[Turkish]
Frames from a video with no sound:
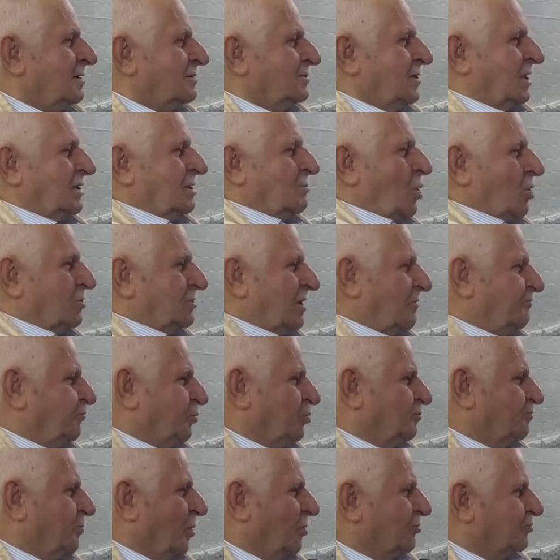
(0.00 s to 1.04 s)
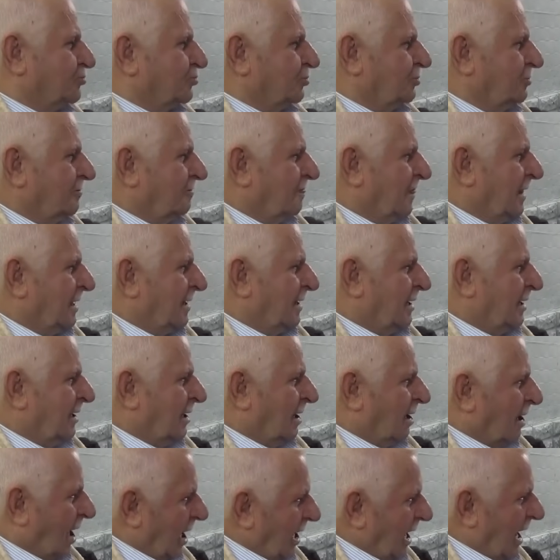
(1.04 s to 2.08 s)
Dedim orada futbolcu
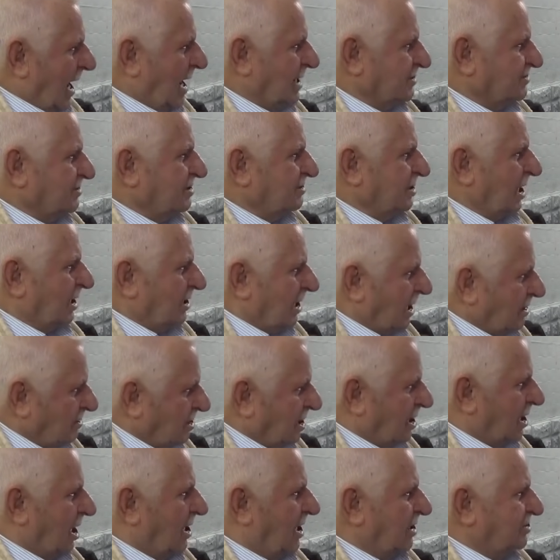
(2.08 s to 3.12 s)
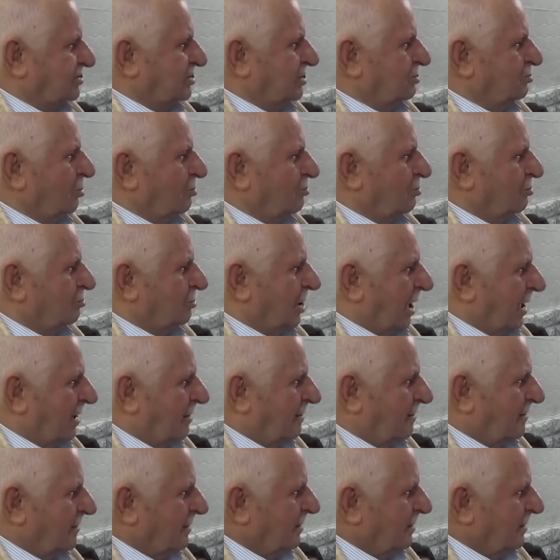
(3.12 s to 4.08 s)
kale ağzında kendi kalesinin önünde